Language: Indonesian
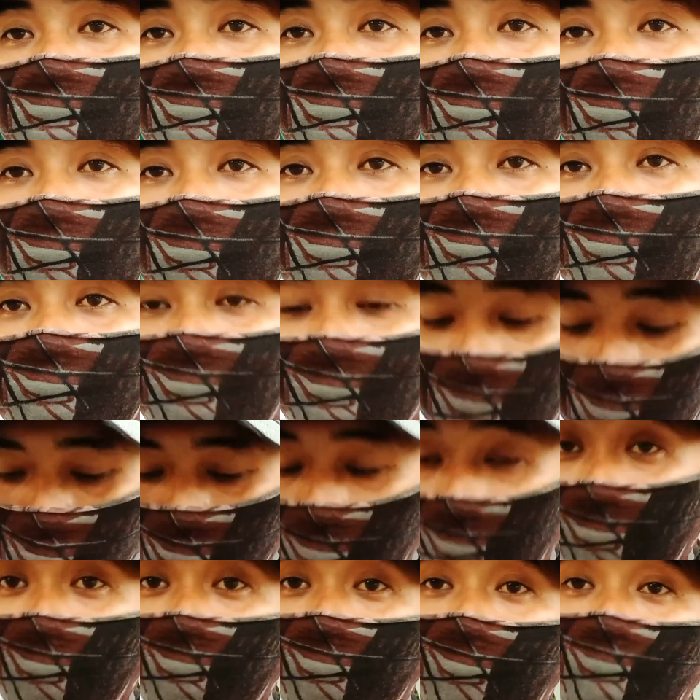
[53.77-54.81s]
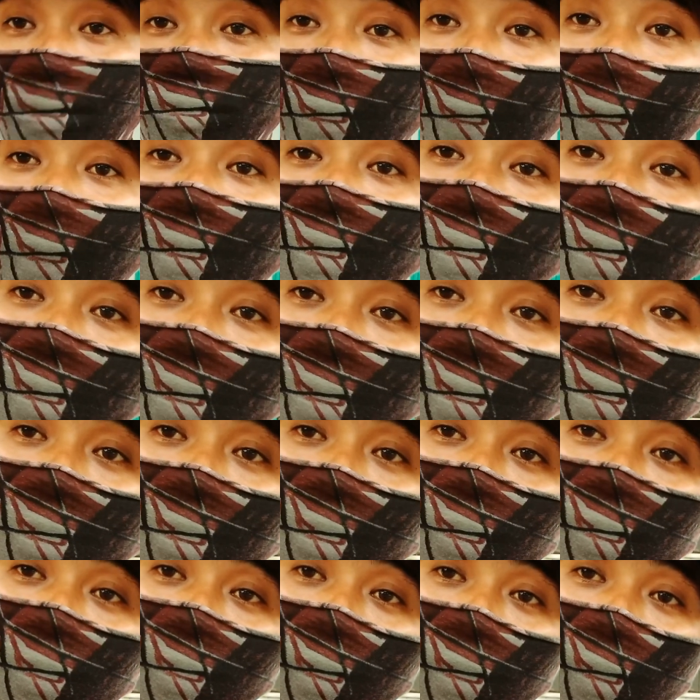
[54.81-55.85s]
Uh, kita simpan ke dalam tas.
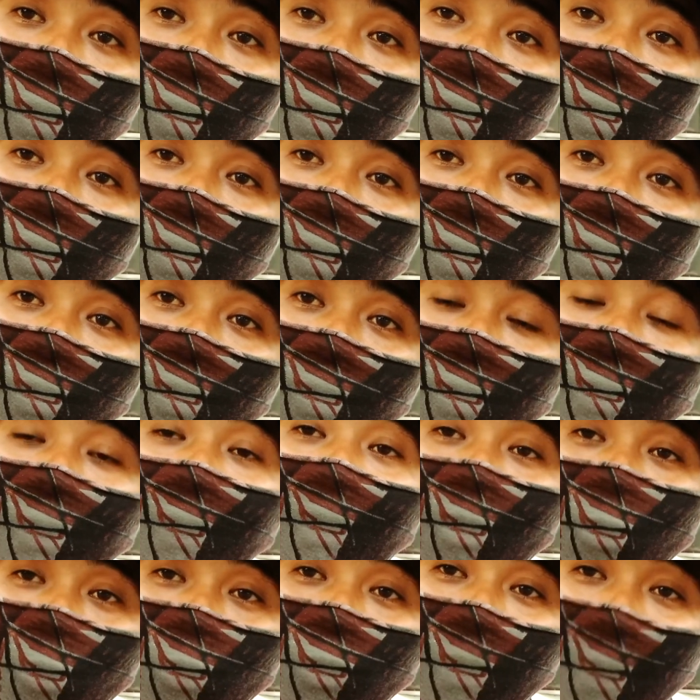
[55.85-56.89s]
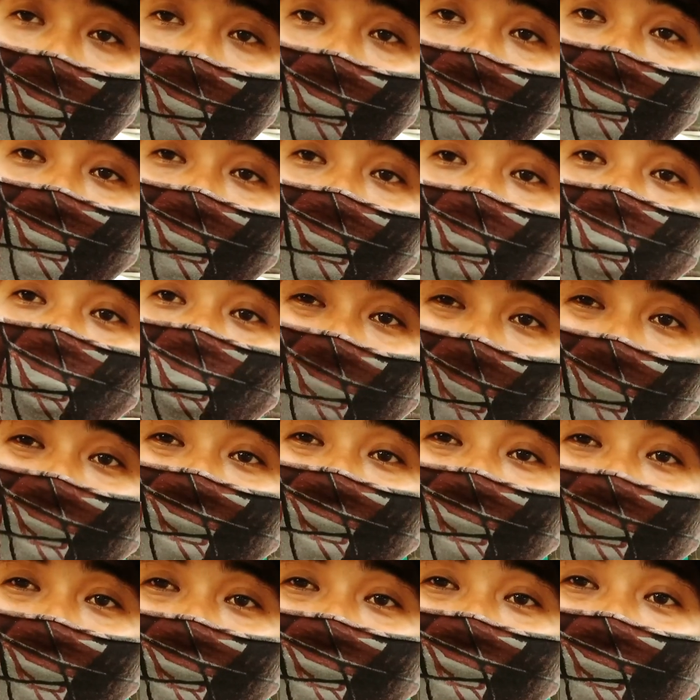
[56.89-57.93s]
Takutnya di tengah
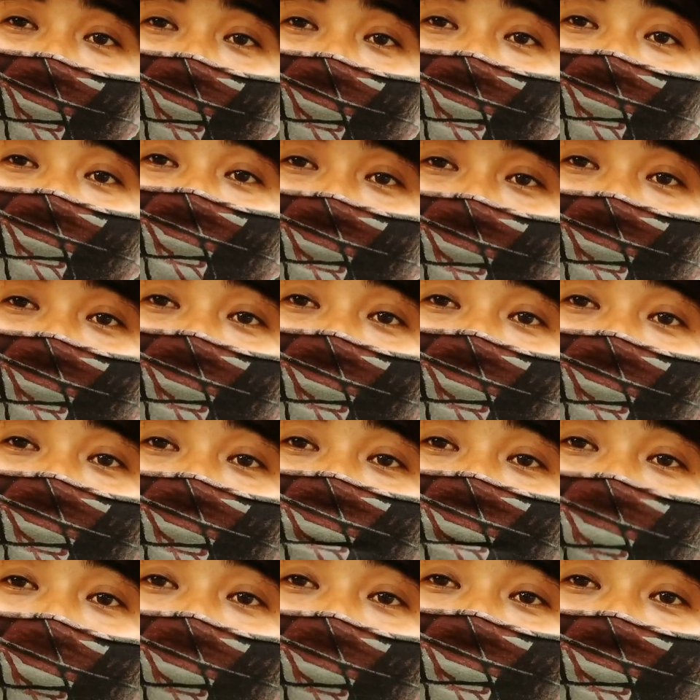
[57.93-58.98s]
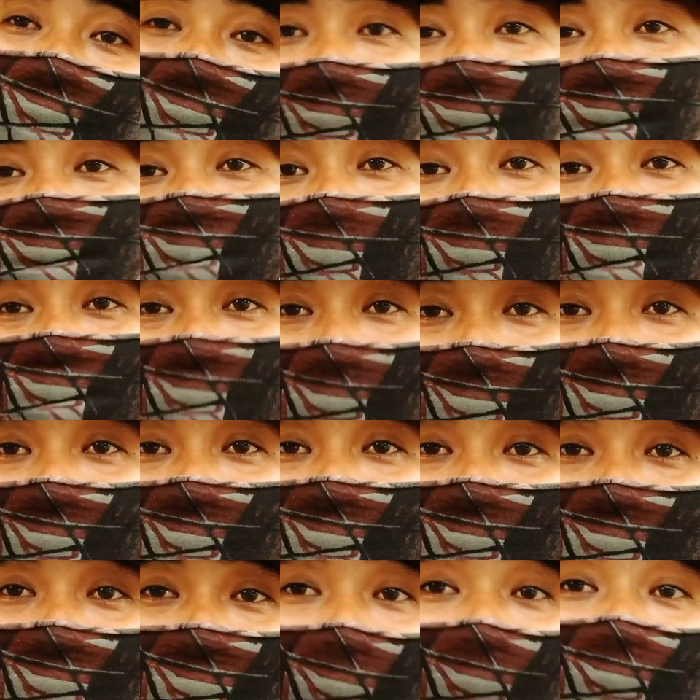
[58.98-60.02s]
hutan kita kemacetan
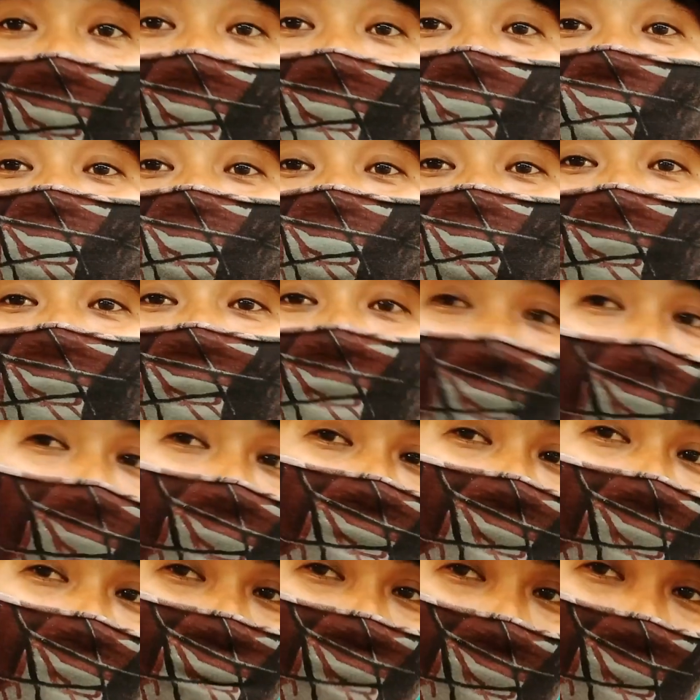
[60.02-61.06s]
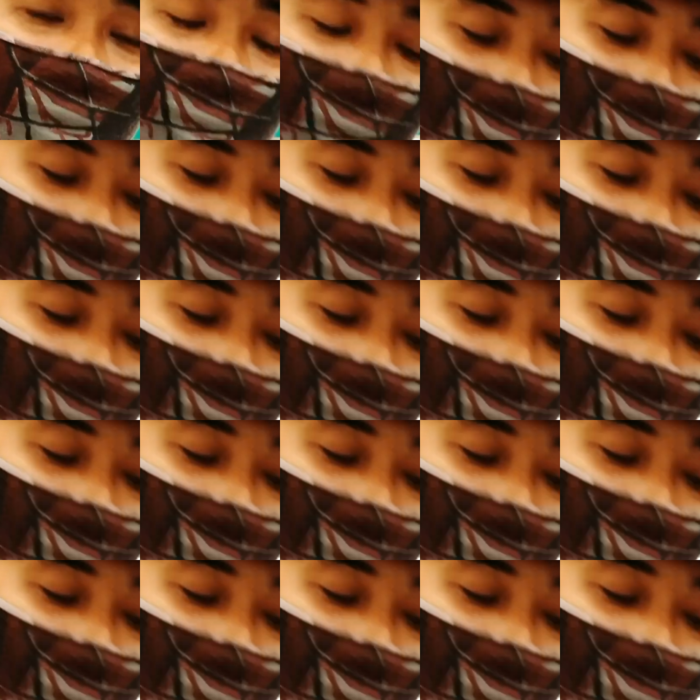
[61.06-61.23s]
memes, gak kesulitan sahabat.